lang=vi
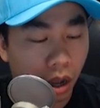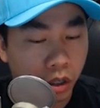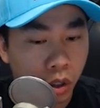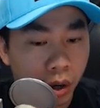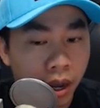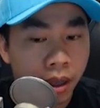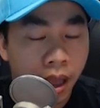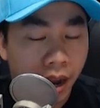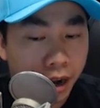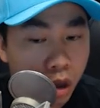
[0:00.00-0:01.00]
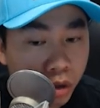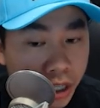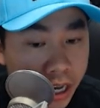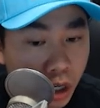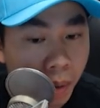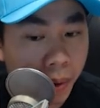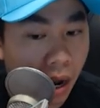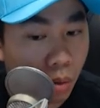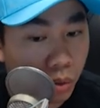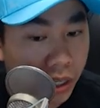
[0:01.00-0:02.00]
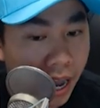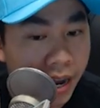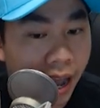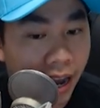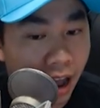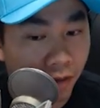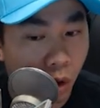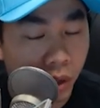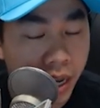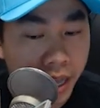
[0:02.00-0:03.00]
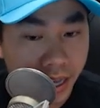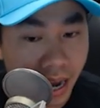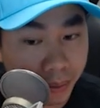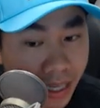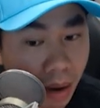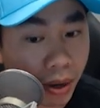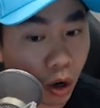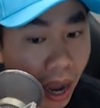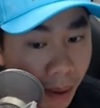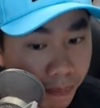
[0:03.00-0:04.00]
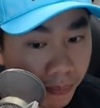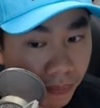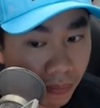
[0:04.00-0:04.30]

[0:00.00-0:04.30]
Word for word: hồi xưa đó là nếu Steve Jobs không chế ra cái iPhone thì làm sao mình có app